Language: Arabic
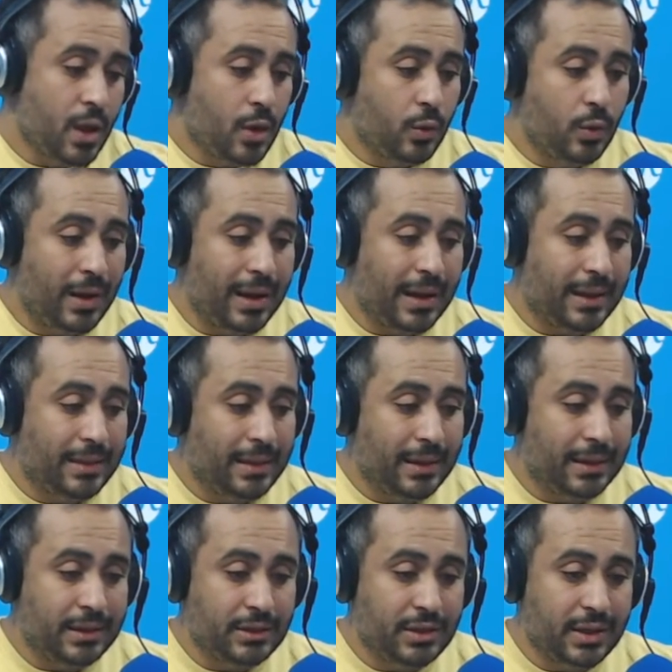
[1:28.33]
ويجي
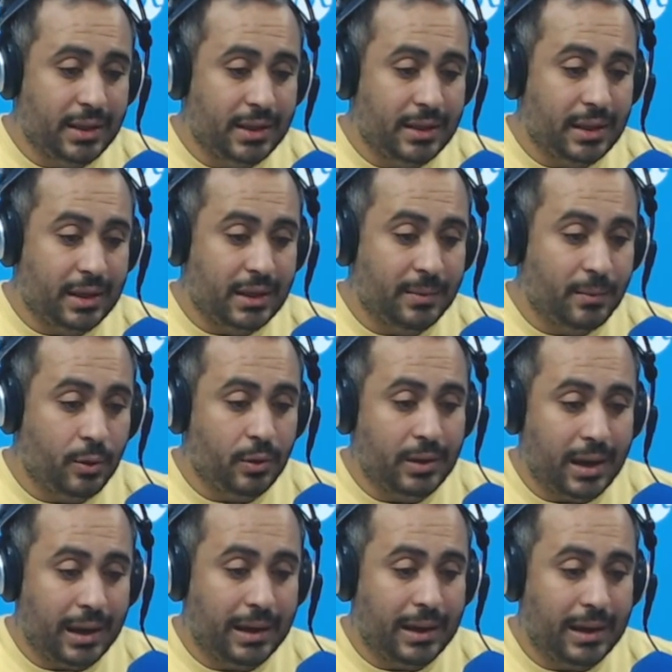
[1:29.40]
يجي هذا كما قلنا
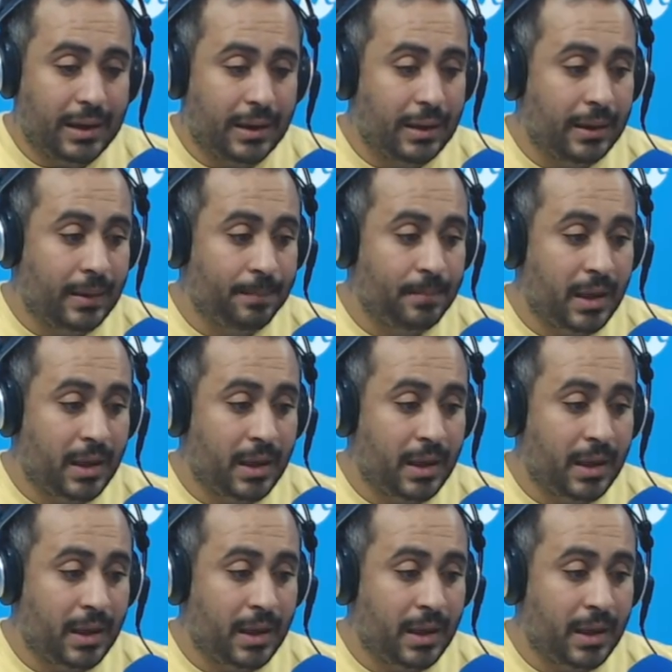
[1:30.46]
على آه،